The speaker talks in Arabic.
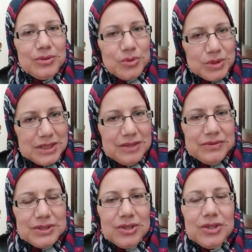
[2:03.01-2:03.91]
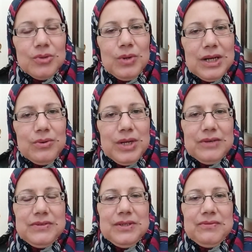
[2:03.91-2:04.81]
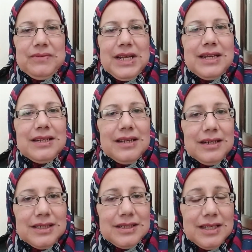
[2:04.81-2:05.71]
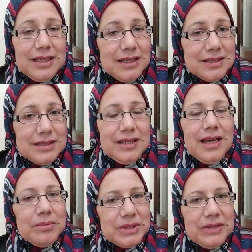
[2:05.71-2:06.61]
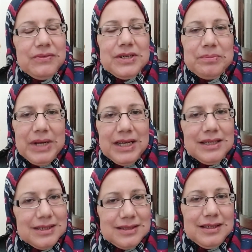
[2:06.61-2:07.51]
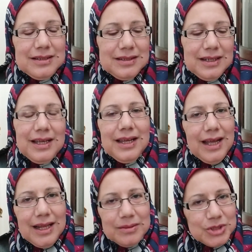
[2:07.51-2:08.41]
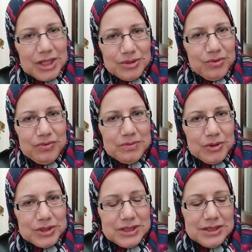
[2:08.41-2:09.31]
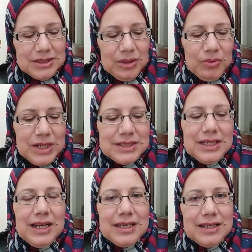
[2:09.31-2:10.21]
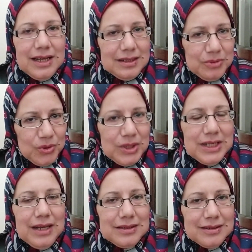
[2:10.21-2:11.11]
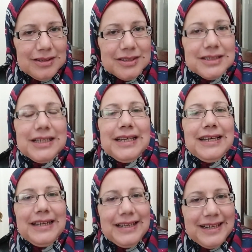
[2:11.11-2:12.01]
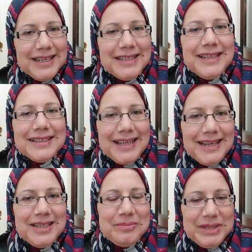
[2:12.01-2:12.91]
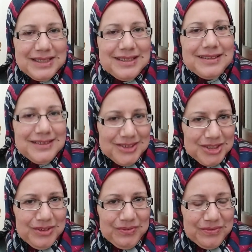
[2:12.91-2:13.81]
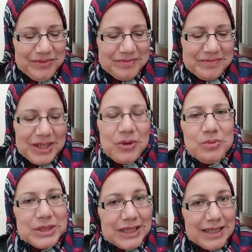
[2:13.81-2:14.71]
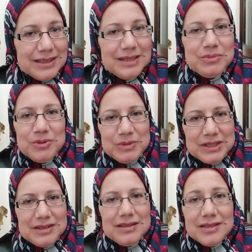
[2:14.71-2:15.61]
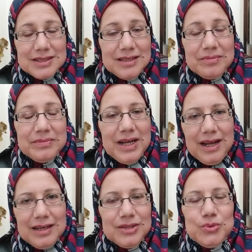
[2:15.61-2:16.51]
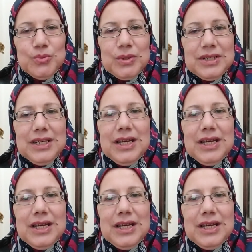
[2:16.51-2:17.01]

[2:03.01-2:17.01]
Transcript: لجوزك فطار ولو خفيف لأن الحكاية دي بتفرق معاه جدا أنا مش هدخل في المواضيع دي دلوقتي لكن أنا بقولك عن نقاط اللي هي تخلي بيتك نظيف ومترتب ومتنظم على طول